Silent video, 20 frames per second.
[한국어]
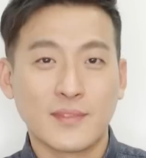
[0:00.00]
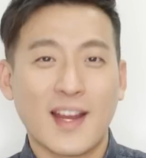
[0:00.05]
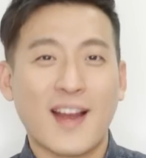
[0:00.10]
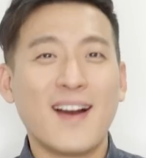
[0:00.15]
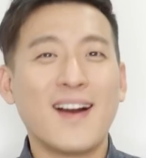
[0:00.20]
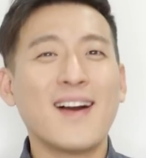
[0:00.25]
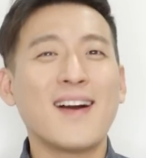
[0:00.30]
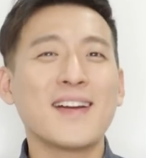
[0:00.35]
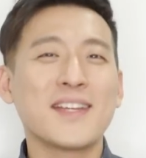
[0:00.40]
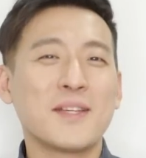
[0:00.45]

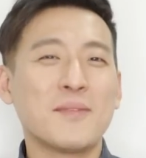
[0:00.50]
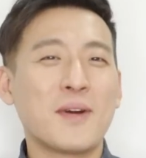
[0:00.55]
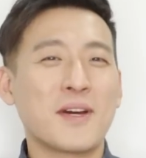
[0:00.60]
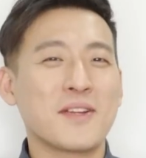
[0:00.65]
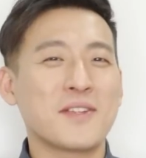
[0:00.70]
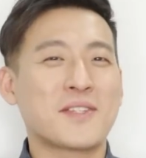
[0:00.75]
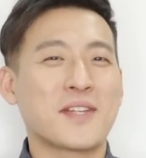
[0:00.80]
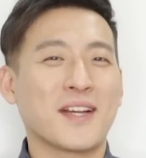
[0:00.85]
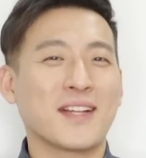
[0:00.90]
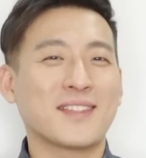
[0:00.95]
아, 이
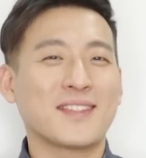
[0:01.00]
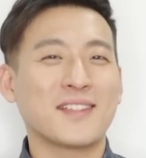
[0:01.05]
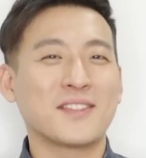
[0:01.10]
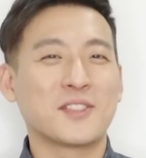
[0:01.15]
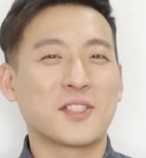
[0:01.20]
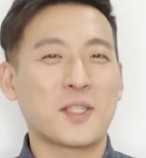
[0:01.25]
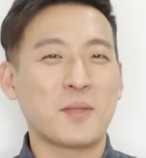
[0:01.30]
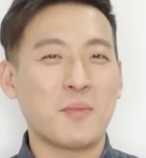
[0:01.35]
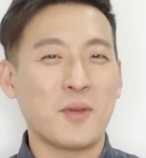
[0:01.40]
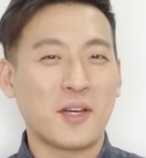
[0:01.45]
말은 제가
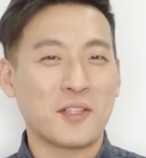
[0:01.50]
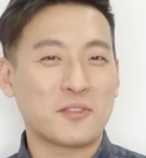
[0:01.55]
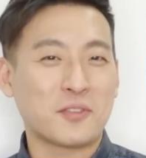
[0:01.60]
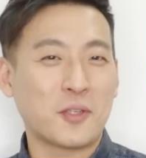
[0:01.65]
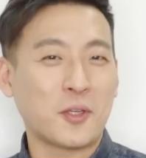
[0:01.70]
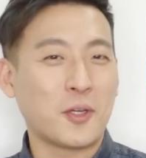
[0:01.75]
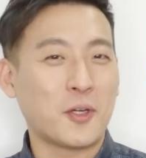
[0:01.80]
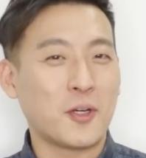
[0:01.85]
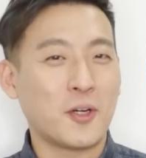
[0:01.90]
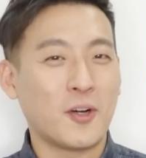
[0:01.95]
딱 느낌이
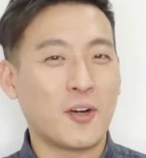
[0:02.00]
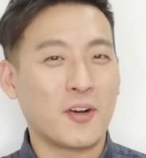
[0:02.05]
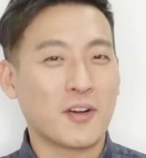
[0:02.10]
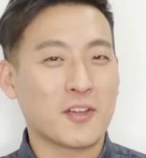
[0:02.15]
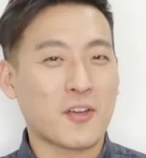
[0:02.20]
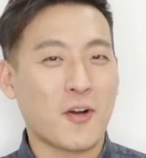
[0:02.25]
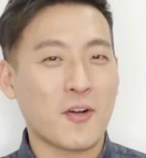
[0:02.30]
왔어요.